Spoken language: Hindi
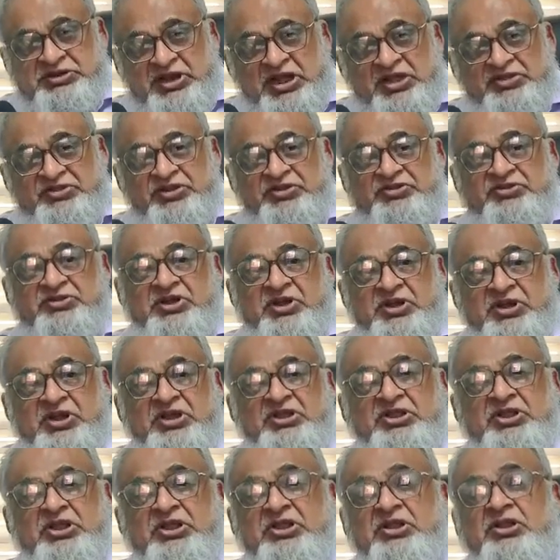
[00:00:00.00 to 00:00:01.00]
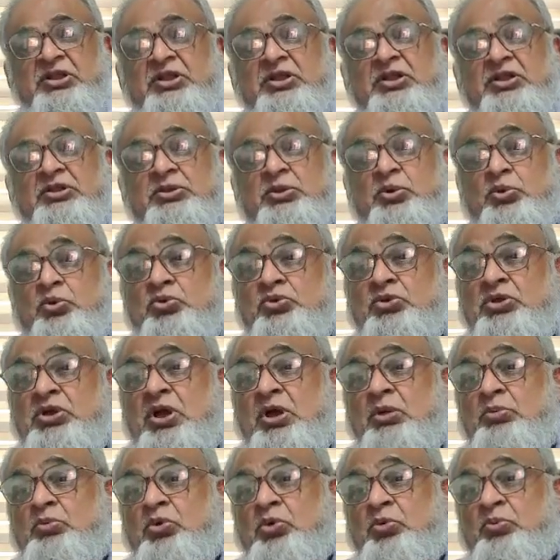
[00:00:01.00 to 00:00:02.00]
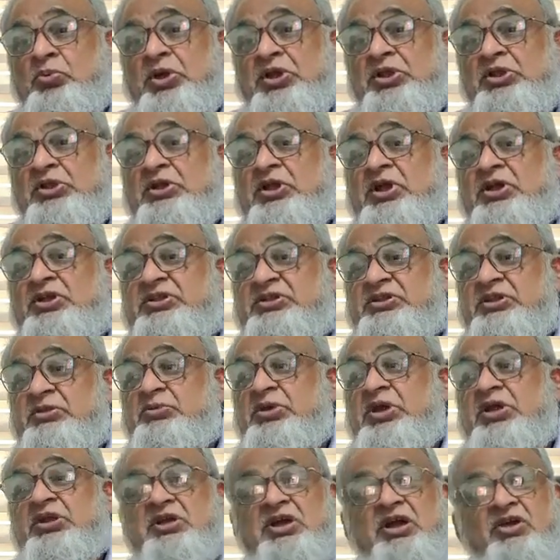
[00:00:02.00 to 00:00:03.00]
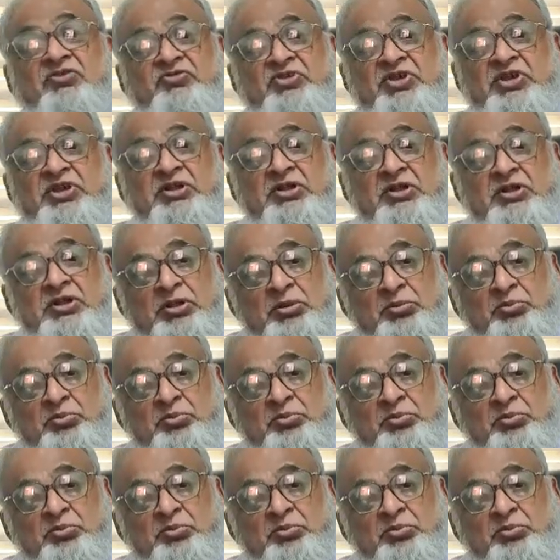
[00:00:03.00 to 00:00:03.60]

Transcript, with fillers: क्लासेस कर रहे थे तो उनका मोबाइल का इस्तेमाल काफ़ी